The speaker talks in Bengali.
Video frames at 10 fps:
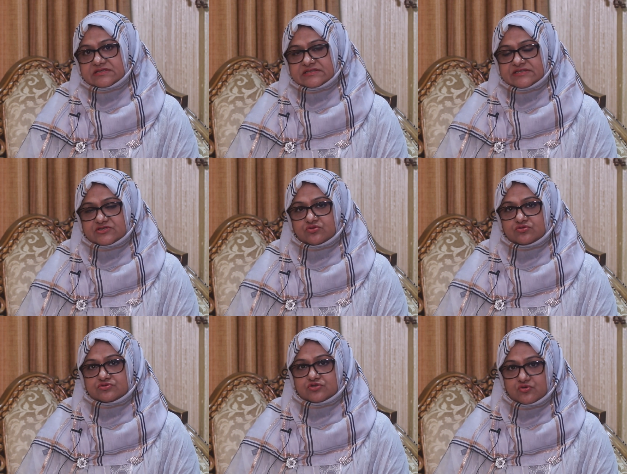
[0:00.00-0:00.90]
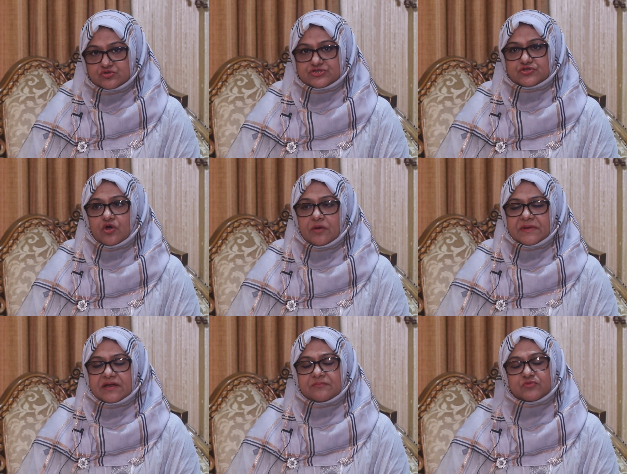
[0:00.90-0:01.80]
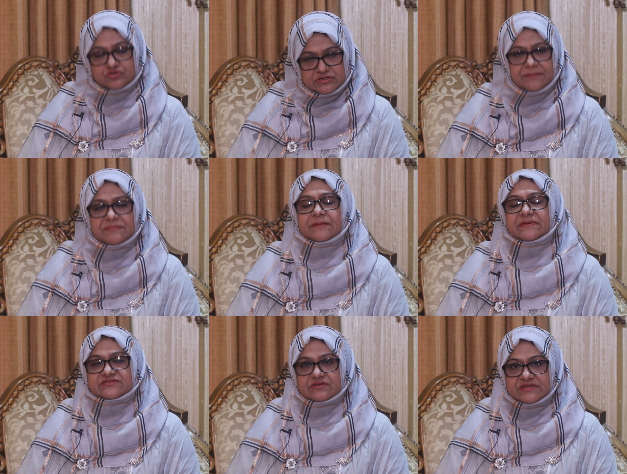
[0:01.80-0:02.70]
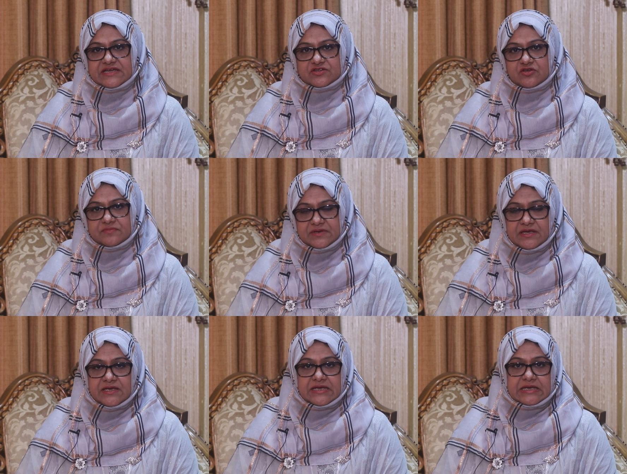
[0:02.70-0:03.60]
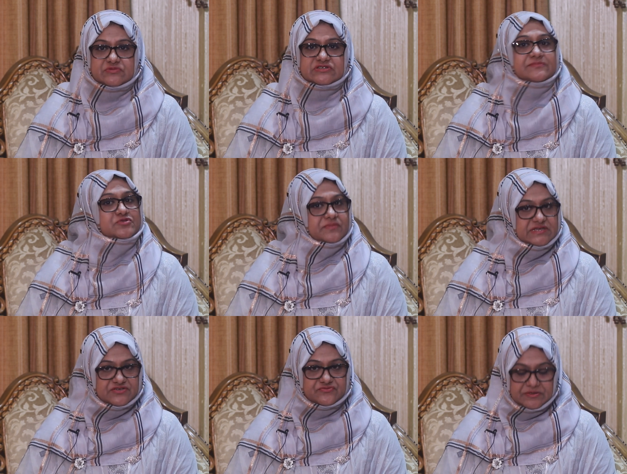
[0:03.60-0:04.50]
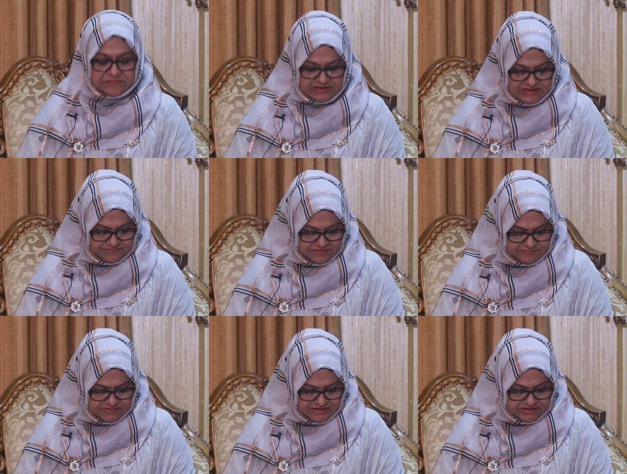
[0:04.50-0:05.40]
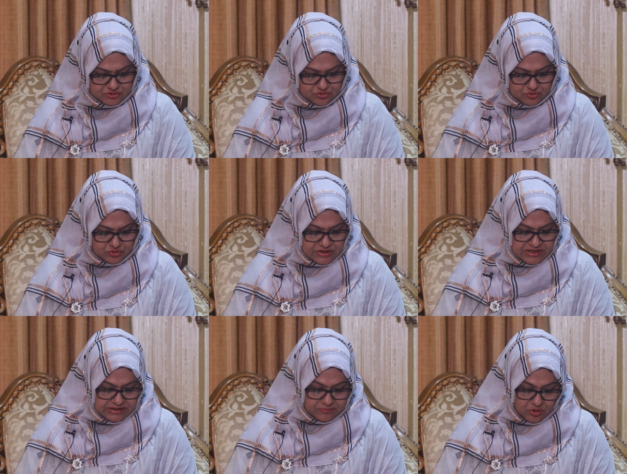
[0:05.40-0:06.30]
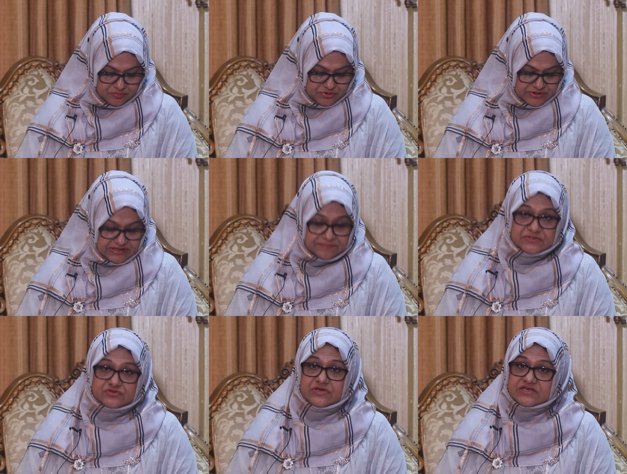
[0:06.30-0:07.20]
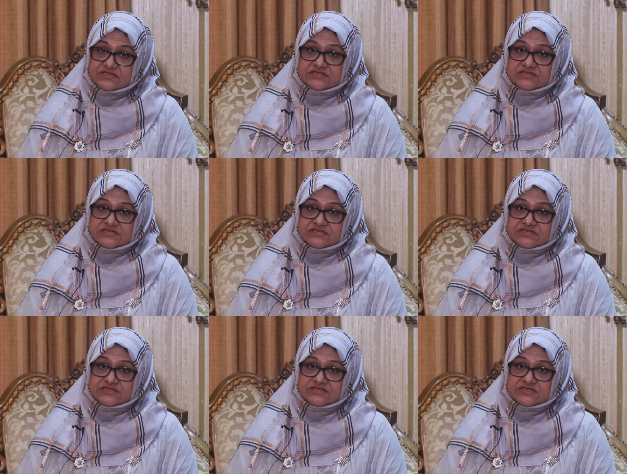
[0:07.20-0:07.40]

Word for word: সে যখন সংকুচিত হবে না মোট কথা আপনাকে বিশ্রামে থাকতে হবে এবং সিমটোমেটিক ট্রিটমেন্ট লাগবে আপনার এটার জন্য এবং অবশ্যই এটা আপনার জন্য একটা